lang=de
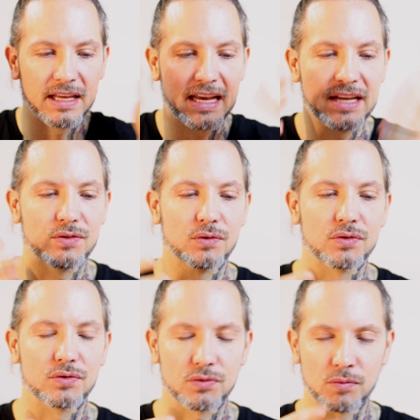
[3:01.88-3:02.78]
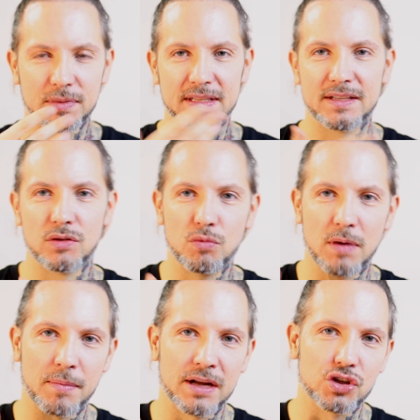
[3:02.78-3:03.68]
geht und so ein bisschen
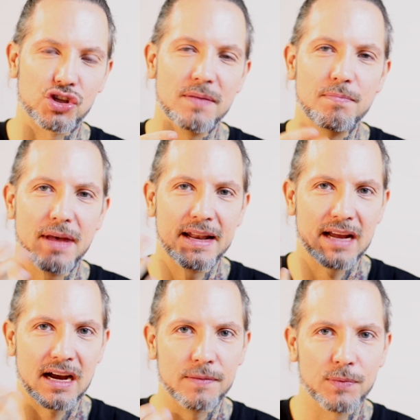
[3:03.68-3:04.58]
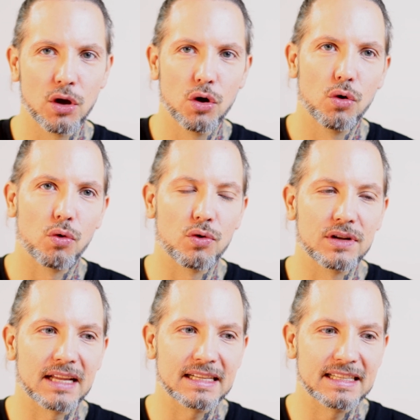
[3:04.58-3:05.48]
über meine Stimmbänder
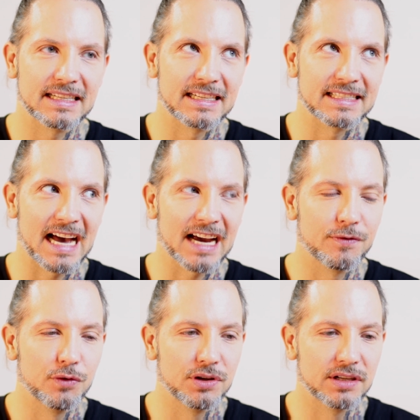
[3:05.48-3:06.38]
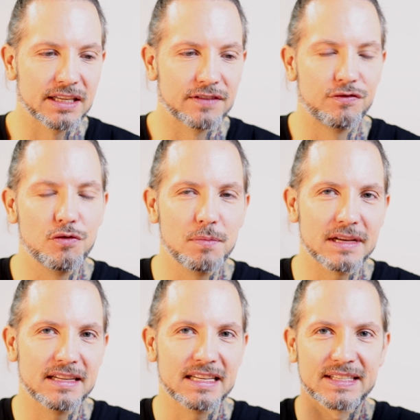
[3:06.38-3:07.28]
und dass ich sagen würde, ich fühle
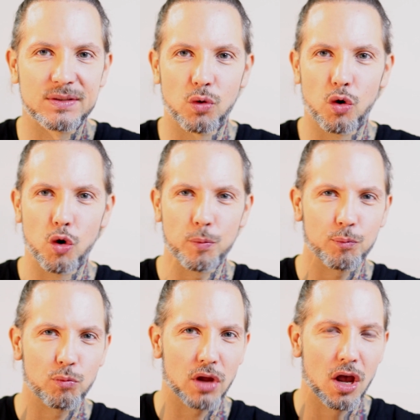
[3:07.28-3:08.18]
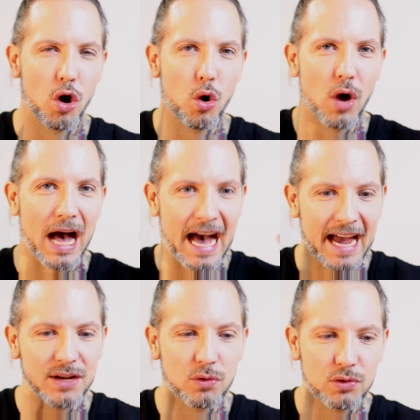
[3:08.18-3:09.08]
mich nicht so
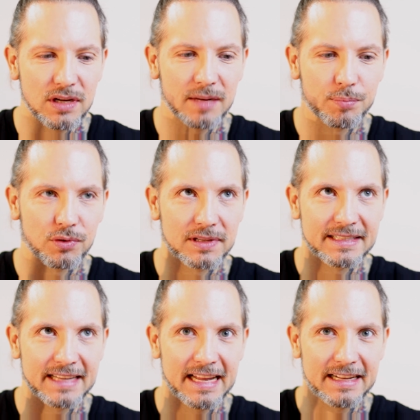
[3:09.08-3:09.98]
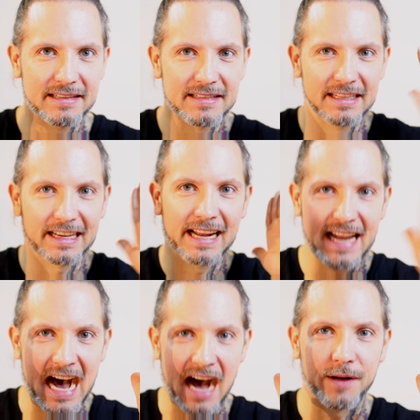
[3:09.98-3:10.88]
100%
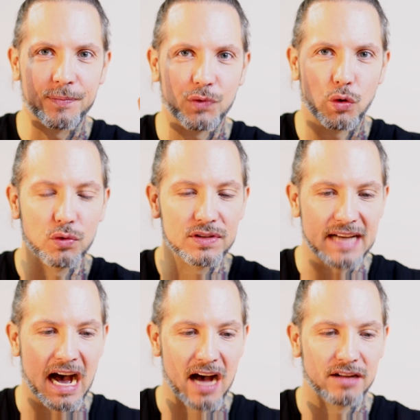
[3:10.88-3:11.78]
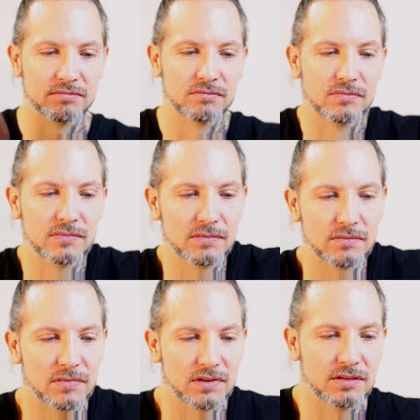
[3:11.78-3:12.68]
klar und da.
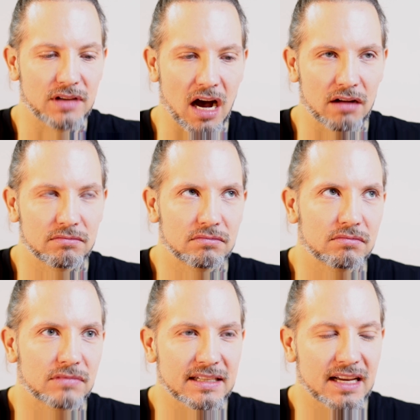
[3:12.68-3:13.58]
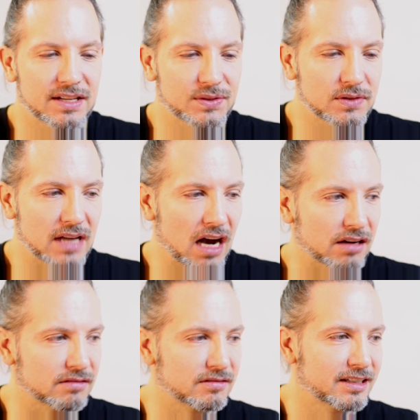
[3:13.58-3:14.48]
Ja, das kann ich so
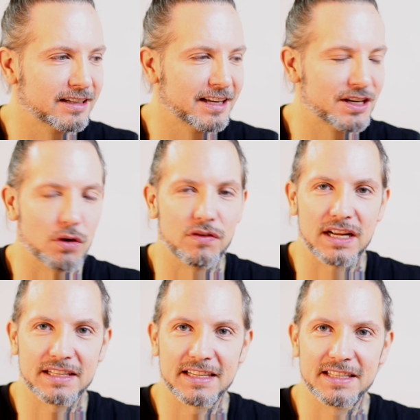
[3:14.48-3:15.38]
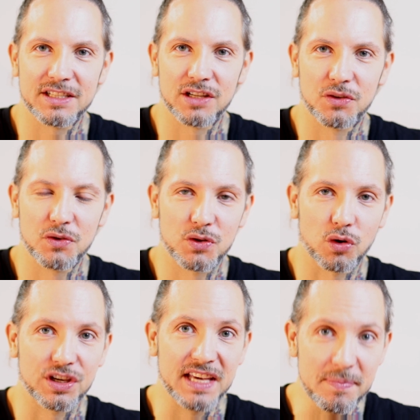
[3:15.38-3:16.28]
sagen. Ich hoffe, dass das sich natürlich
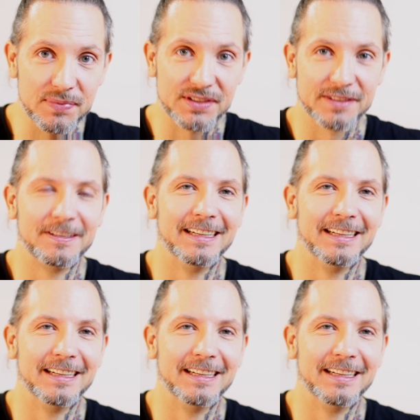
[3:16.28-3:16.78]
noch gibt